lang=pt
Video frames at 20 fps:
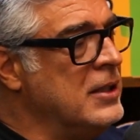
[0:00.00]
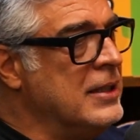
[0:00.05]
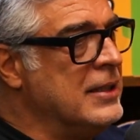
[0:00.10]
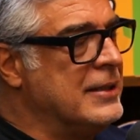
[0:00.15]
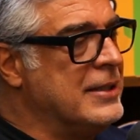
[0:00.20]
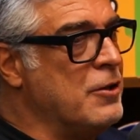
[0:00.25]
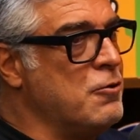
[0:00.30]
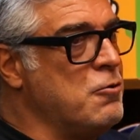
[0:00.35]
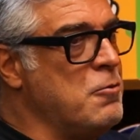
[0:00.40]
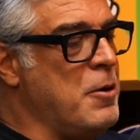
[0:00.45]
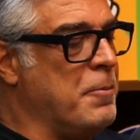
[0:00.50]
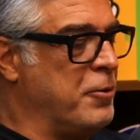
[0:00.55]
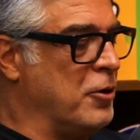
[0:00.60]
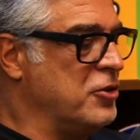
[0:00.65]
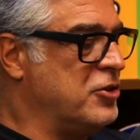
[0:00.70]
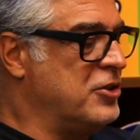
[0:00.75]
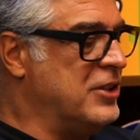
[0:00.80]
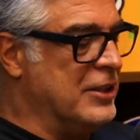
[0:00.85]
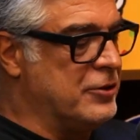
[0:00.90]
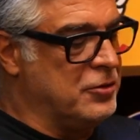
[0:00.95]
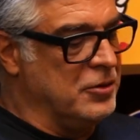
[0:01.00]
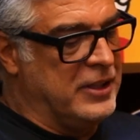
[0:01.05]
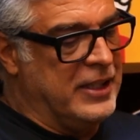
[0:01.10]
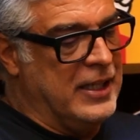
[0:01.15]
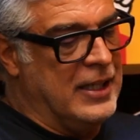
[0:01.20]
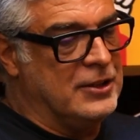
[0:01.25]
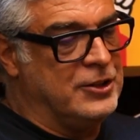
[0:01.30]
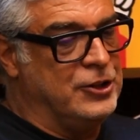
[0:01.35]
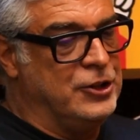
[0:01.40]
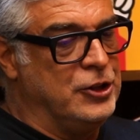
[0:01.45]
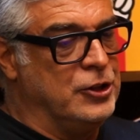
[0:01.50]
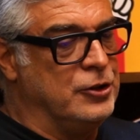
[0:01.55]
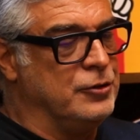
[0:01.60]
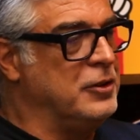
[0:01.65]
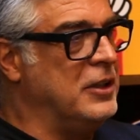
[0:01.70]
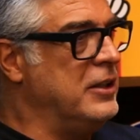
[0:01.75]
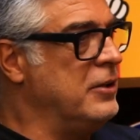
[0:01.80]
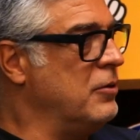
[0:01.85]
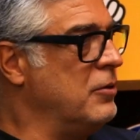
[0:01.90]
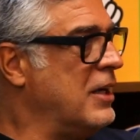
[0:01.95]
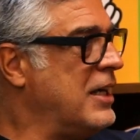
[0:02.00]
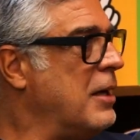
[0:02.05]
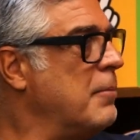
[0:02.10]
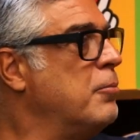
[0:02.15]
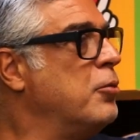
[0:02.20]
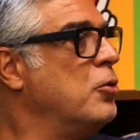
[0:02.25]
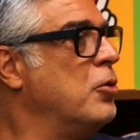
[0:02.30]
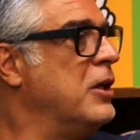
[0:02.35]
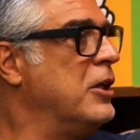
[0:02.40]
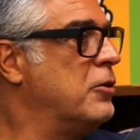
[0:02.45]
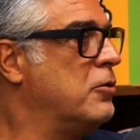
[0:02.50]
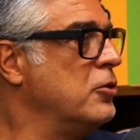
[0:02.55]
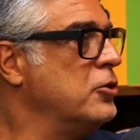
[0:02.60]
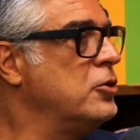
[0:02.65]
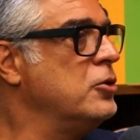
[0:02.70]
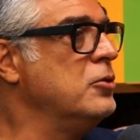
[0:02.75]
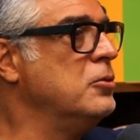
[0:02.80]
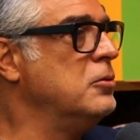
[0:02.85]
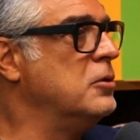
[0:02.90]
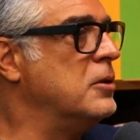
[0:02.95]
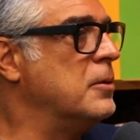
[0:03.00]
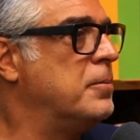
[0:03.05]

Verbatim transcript: Então, o meu processo criativo, ele não acabou, ele continua,